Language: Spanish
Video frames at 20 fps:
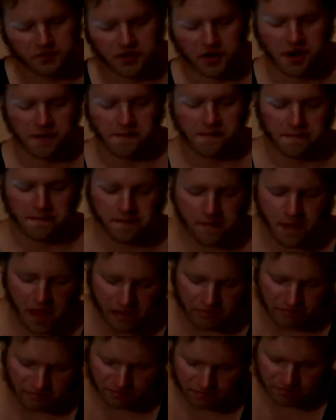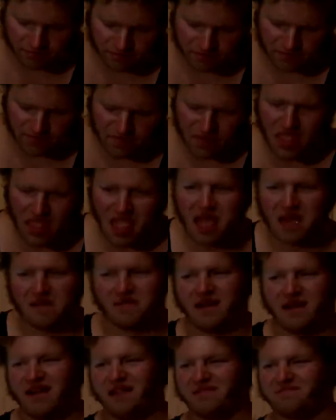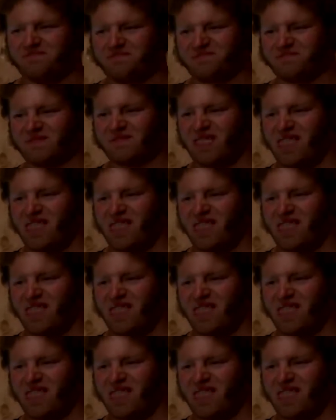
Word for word: hermanos y hermanas también le hayan